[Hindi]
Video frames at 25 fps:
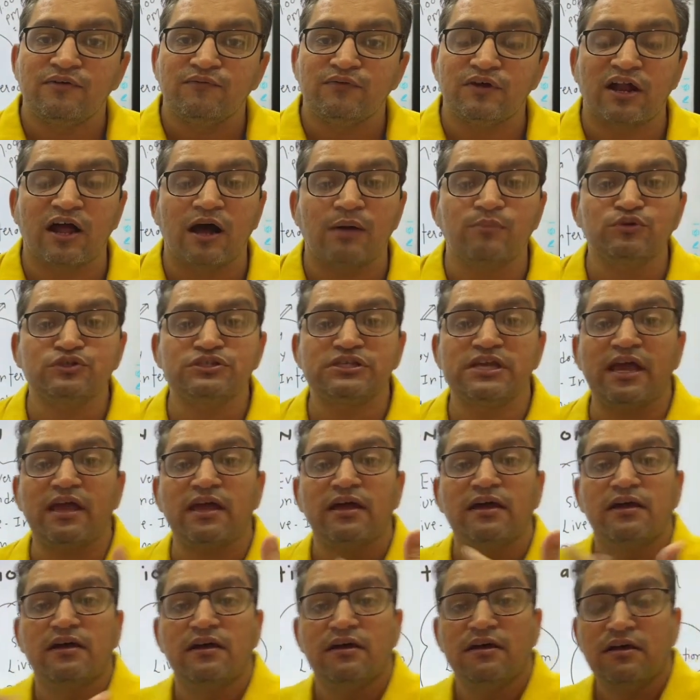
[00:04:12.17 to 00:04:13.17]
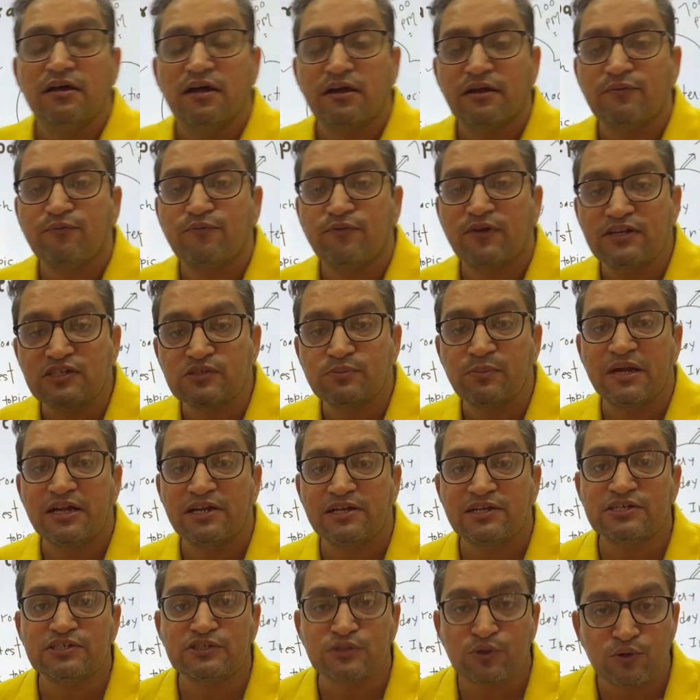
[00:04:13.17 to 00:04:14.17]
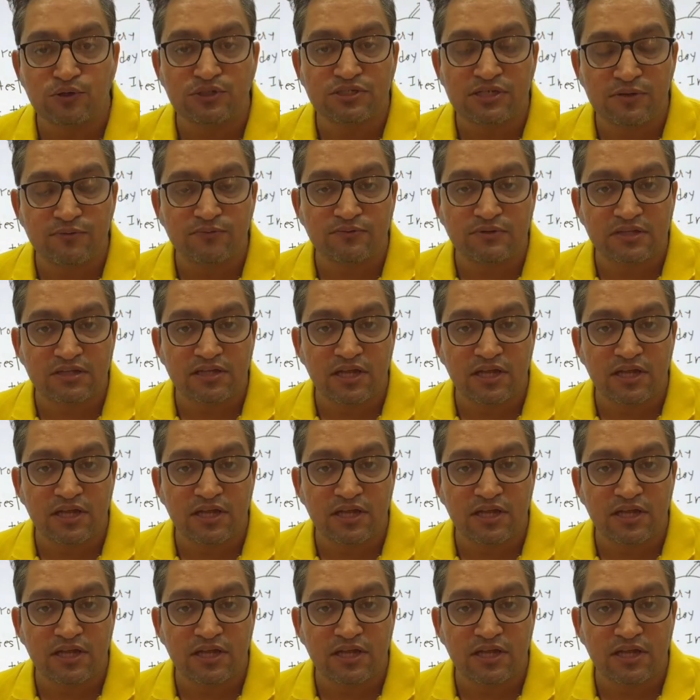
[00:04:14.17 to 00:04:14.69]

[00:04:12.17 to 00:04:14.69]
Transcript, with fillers: फिर हम उसे रिफ्रेशमेंट के सोर्स की